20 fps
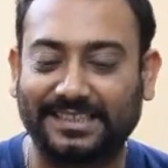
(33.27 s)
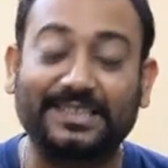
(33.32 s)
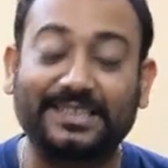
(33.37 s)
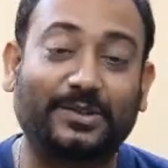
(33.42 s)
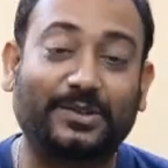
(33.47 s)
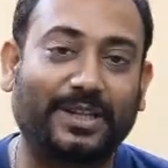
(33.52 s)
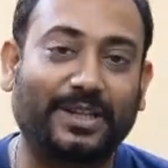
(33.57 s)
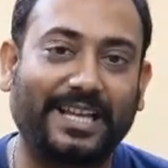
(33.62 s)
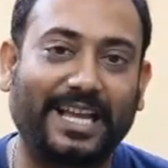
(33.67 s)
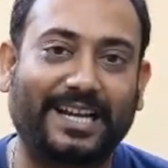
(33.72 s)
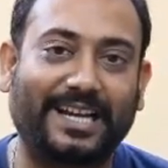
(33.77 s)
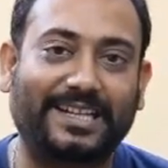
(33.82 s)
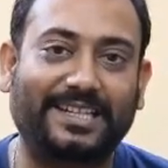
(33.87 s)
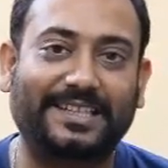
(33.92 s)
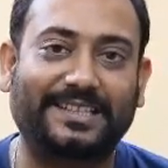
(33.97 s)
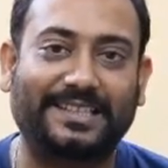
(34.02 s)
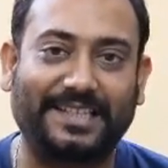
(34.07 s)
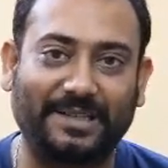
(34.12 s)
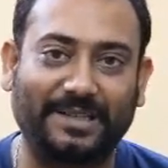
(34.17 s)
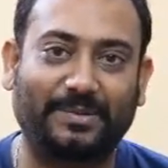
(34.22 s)
কি করে
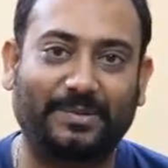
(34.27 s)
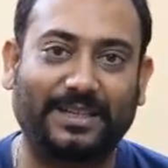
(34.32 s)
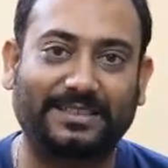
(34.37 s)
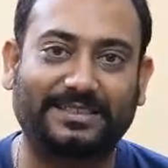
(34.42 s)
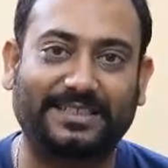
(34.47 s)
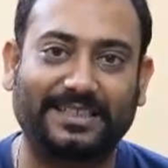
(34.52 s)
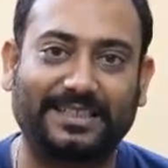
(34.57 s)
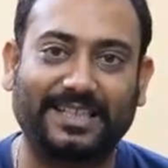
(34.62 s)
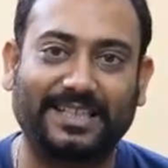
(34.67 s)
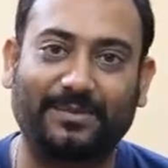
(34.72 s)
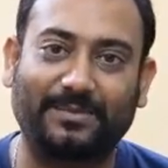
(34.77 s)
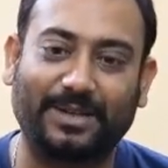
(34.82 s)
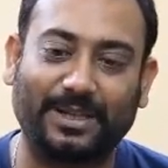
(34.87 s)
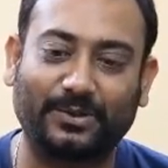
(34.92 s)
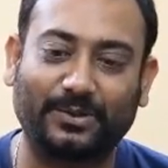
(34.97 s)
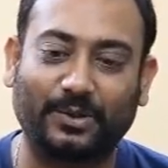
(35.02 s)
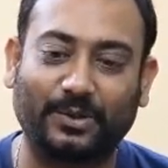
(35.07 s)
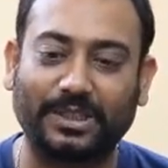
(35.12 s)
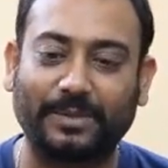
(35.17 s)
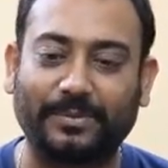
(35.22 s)
একটা ক্লিক ফাংশনকে
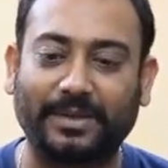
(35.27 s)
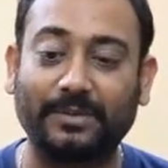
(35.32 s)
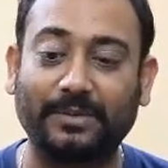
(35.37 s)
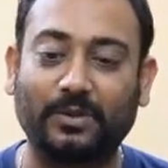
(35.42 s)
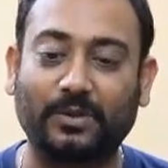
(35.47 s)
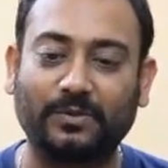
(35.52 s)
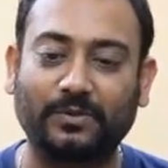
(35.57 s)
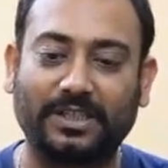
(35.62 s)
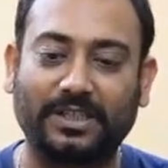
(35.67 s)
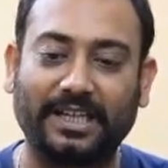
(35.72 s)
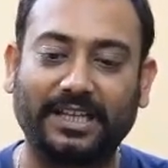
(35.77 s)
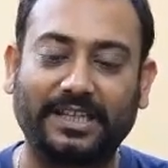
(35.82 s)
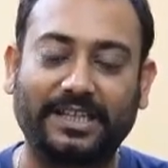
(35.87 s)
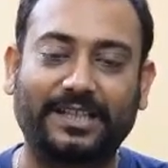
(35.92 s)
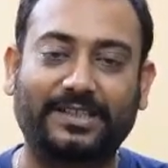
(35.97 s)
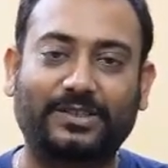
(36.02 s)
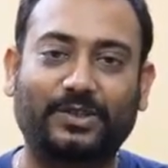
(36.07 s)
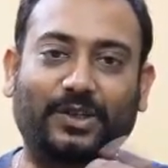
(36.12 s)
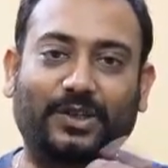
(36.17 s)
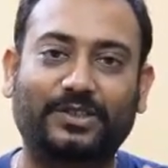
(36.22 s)
আমরা ধরতে পারি এবং
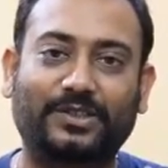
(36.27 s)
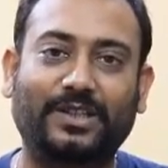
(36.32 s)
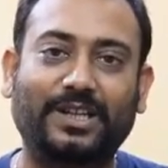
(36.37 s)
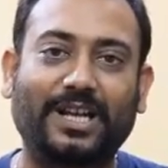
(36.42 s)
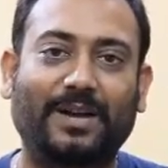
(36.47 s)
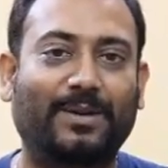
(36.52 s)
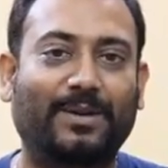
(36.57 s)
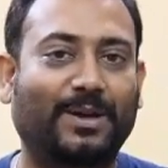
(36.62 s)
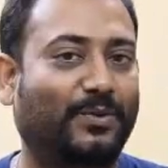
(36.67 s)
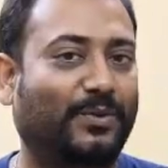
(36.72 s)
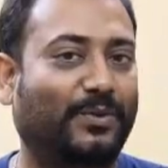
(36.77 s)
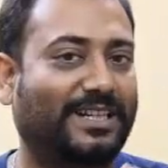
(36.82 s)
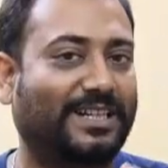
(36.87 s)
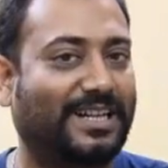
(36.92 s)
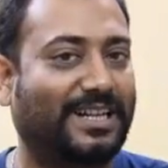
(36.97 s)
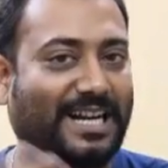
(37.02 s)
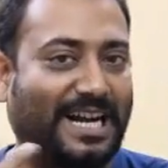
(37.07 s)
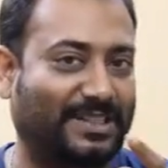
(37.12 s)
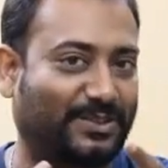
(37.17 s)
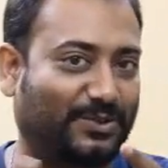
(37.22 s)
ক্লিকের সঙ্গে সঙ্গে আমরা কোনো
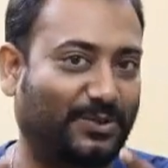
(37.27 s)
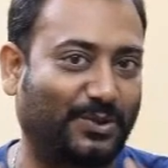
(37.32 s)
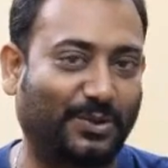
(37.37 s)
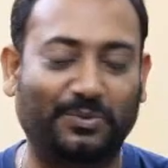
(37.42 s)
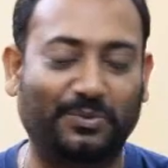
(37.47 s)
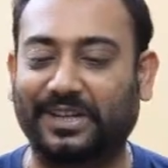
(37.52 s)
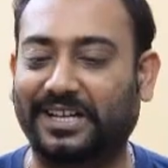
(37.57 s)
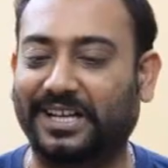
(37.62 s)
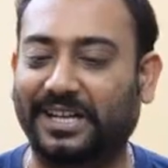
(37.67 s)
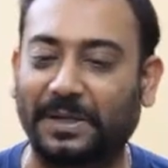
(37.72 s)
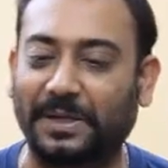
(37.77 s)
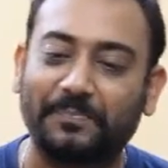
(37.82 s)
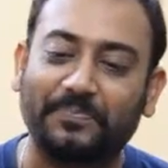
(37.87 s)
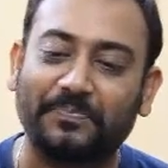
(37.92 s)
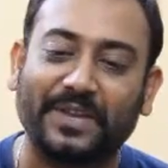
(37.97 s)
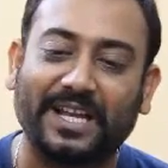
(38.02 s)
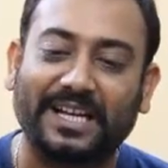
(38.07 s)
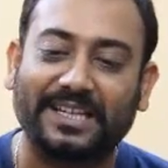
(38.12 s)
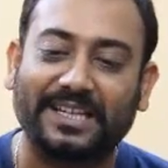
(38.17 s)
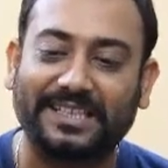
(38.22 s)
একটা কাজ করব এখানে
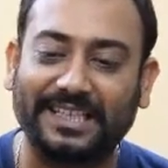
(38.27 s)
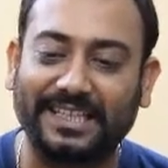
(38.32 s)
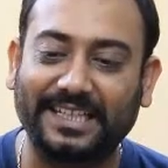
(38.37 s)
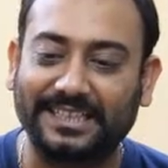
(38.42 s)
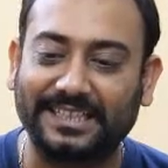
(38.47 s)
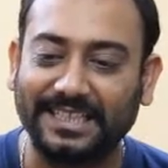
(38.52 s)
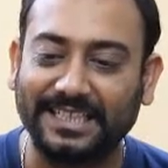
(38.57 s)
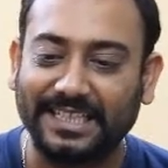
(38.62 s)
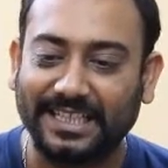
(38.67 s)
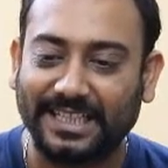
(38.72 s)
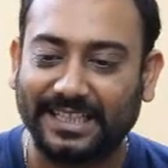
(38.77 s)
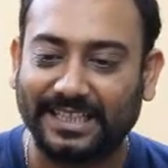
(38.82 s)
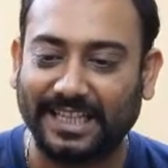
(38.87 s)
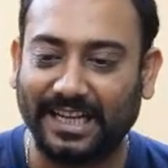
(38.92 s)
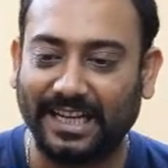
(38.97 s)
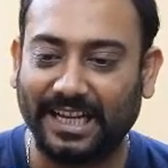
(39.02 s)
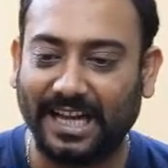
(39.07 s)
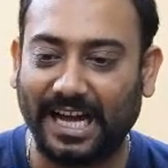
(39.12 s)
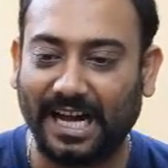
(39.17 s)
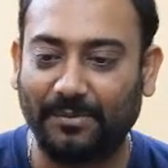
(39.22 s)
ঠিক আছে
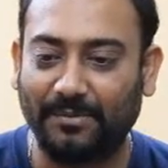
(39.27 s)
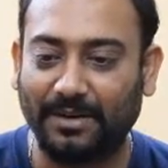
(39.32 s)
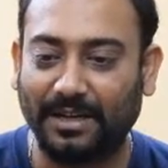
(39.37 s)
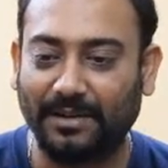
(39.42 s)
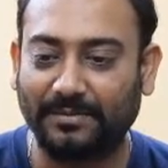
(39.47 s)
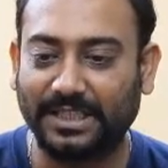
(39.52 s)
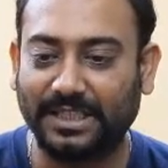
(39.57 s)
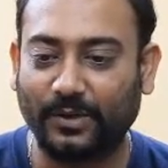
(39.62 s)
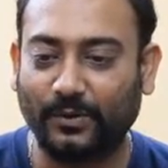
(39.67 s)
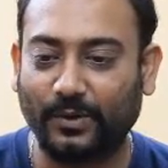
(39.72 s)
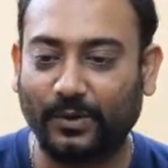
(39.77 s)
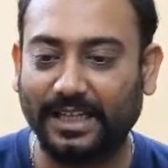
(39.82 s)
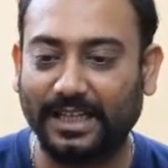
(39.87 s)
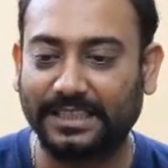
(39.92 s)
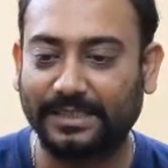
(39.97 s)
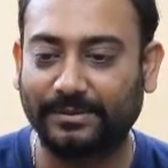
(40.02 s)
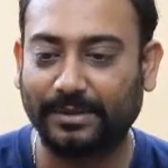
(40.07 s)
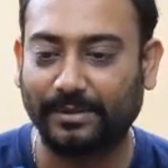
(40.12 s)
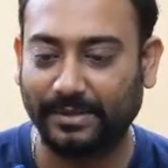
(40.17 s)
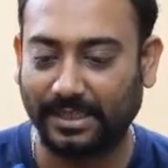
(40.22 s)
তাহলে আমরা যে
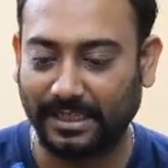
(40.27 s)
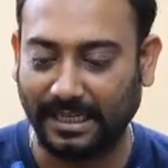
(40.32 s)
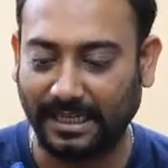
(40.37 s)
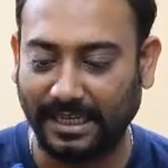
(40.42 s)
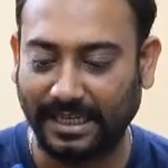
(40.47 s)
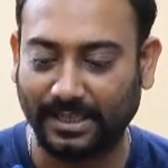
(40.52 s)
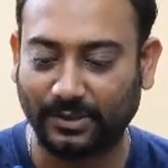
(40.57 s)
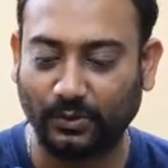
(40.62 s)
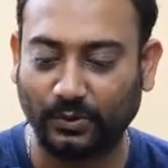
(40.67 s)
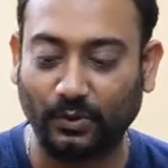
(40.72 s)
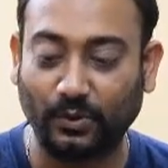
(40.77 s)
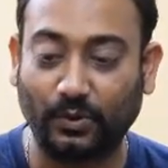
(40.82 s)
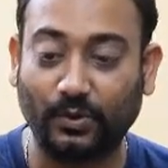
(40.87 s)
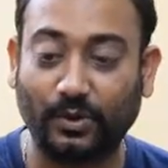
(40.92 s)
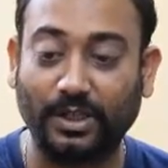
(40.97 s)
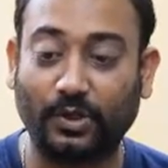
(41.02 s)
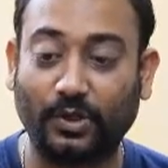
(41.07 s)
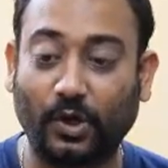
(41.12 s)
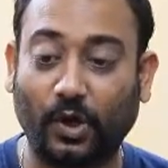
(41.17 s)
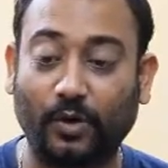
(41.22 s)
কোয়ারি যেভাবে লেখা শুরু
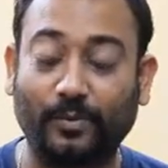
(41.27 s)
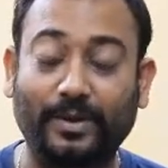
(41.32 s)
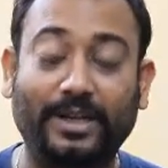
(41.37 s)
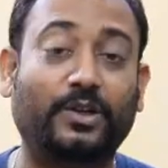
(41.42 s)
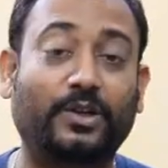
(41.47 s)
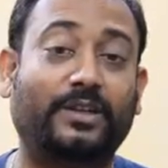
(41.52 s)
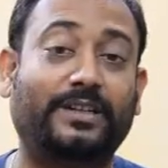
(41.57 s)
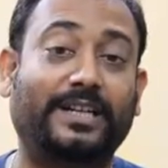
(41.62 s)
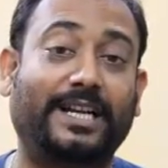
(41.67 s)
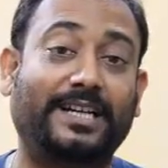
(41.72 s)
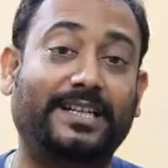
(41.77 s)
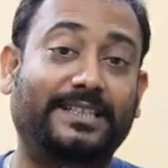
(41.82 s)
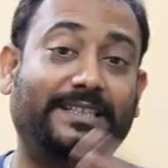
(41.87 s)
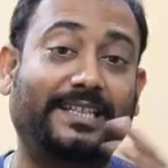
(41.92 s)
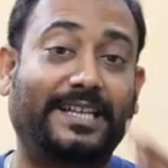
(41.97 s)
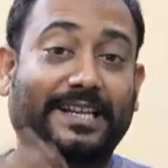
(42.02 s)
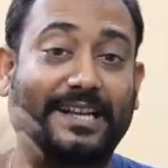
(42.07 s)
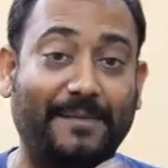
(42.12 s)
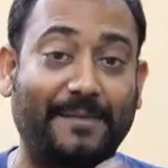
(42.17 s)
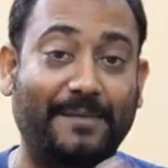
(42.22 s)
করি ডকুমেন্ট ডট রেডি
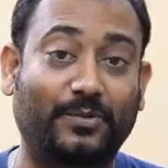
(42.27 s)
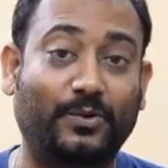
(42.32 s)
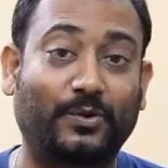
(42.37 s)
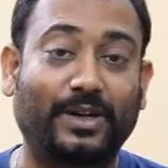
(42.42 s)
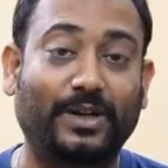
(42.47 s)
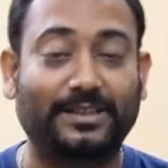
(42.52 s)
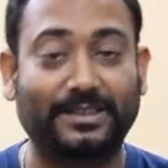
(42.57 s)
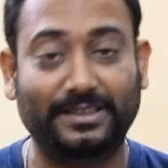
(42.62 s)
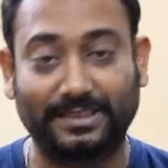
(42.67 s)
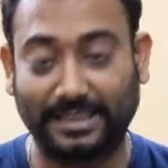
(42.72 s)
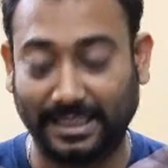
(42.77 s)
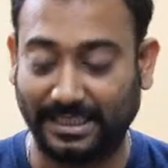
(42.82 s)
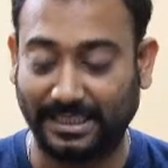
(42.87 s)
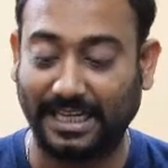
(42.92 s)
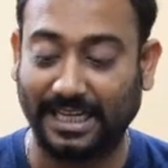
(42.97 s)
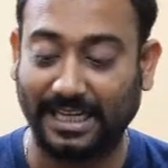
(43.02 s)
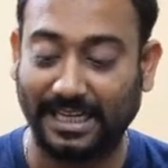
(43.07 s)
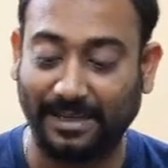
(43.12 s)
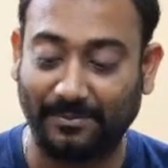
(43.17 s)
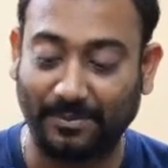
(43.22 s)
দিয়ে র্যাপ করে তো
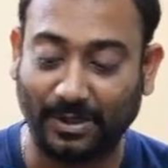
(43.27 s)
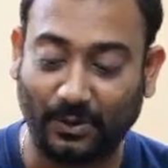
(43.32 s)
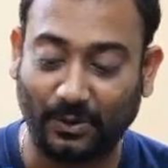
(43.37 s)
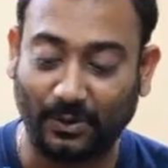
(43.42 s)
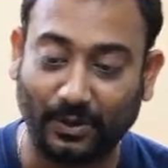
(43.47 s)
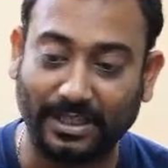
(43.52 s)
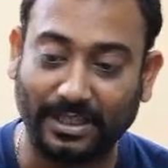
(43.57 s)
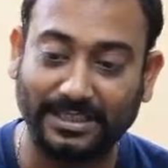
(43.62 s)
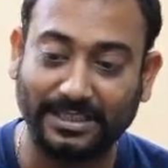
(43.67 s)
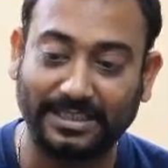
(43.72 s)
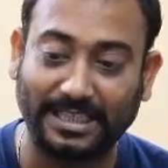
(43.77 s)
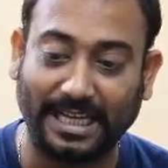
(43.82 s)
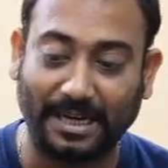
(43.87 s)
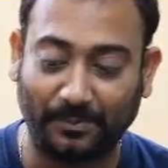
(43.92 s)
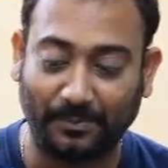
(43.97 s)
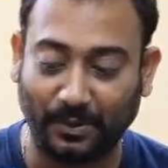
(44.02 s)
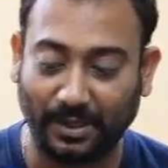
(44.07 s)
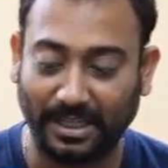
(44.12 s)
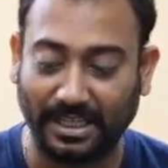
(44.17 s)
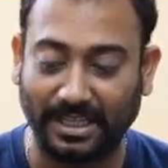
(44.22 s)
সেইটা আগে আমরা করে নিচ্ছি
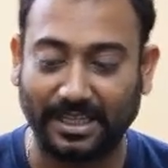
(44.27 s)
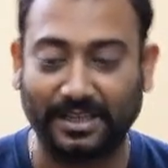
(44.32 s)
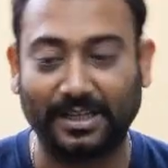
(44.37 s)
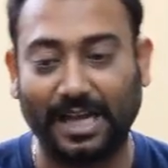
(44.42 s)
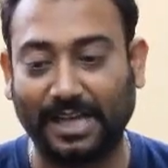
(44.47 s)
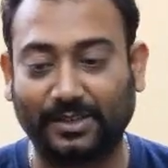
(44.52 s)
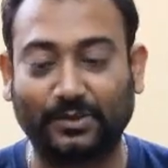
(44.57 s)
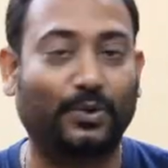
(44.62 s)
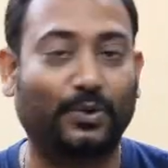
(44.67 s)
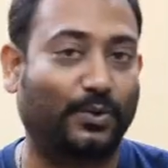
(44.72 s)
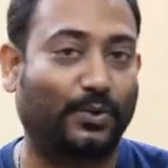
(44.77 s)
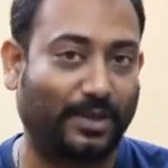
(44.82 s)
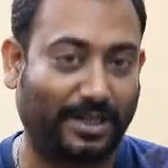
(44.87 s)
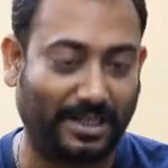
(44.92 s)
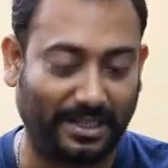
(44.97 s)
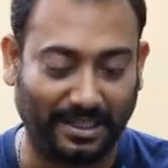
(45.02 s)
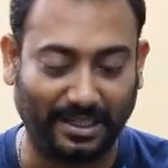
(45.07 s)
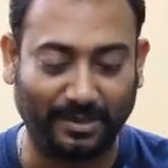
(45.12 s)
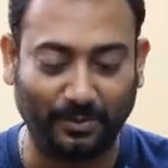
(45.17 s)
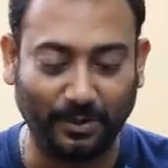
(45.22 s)
তারপরে আসল কোড
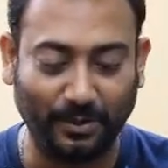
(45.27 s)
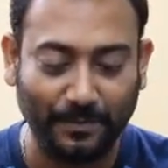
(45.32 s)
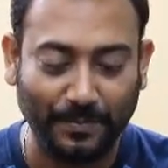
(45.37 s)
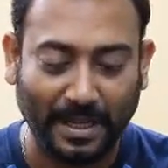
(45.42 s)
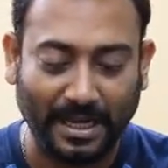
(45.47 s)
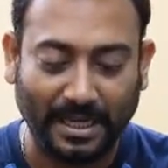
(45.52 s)
লিখব